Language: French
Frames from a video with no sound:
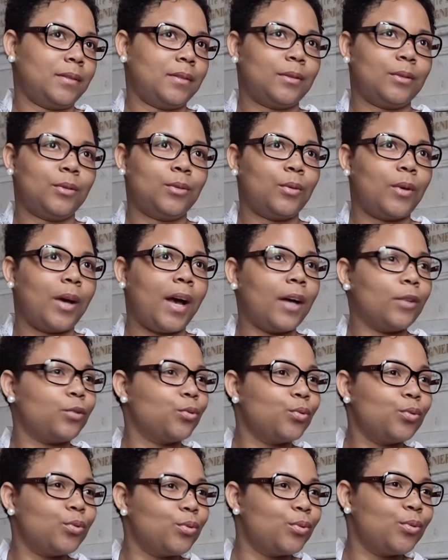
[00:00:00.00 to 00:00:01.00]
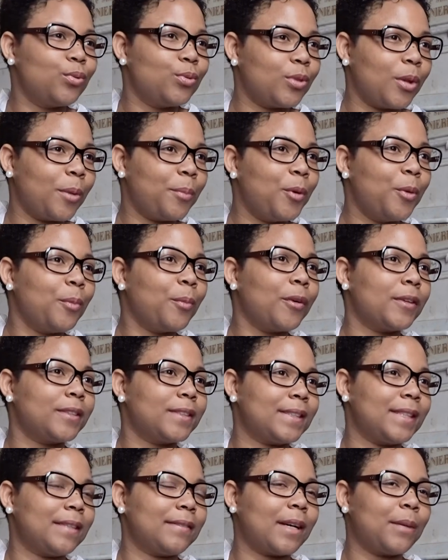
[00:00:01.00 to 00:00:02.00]
euh, tout, humblement, hein,
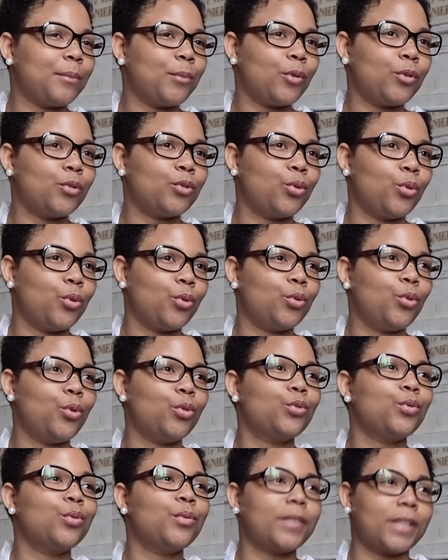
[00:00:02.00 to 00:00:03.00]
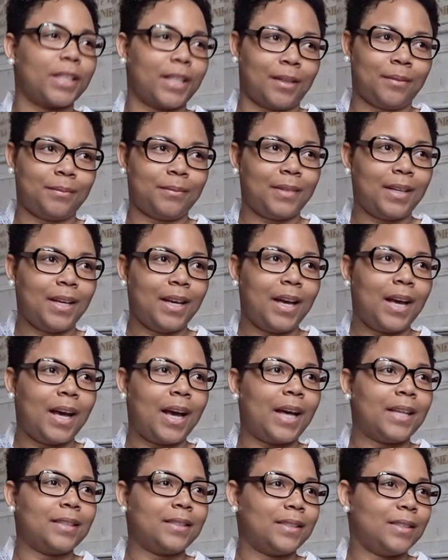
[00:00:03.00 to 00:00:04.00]
c'est vraiment de, s'ouvrir
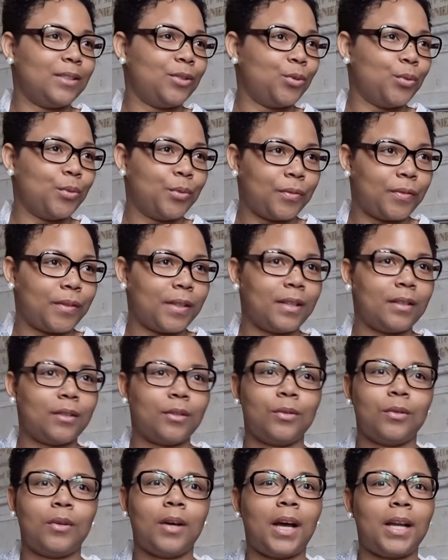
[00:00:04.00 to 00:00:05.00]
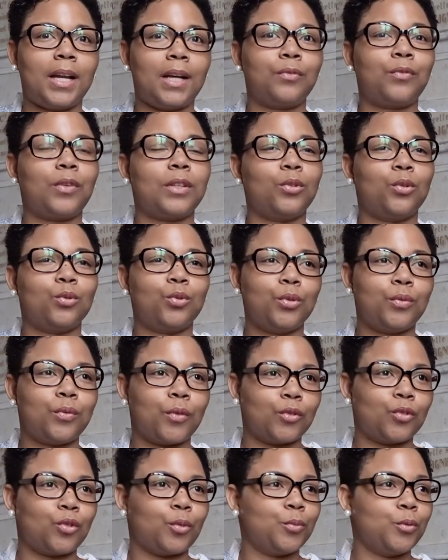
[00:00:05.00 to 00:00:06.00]
à ce qui se fait euh, à la fois dans d'autres
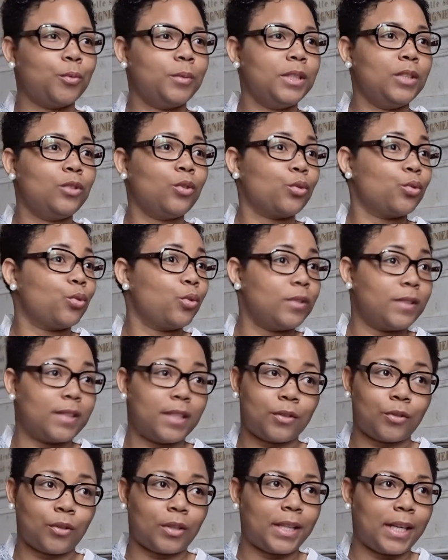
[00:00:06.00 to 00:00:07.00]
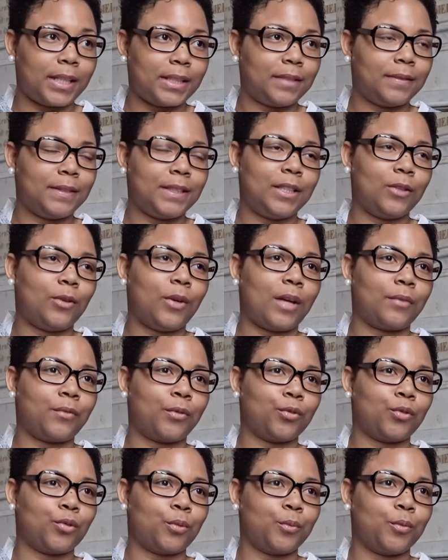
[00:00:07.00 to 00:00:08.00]
fonctions publiques, dans d'autres secteurs d'activité que la
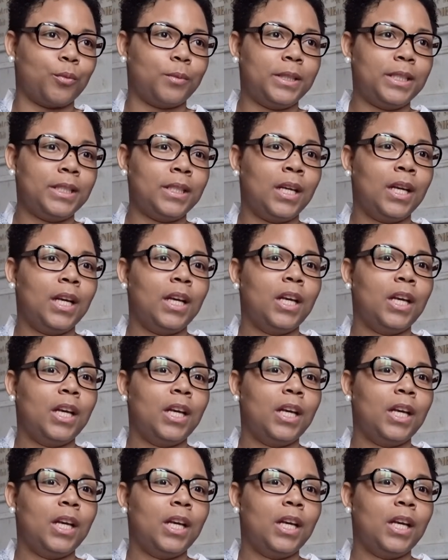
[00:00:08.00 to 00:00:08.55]
fonction publique,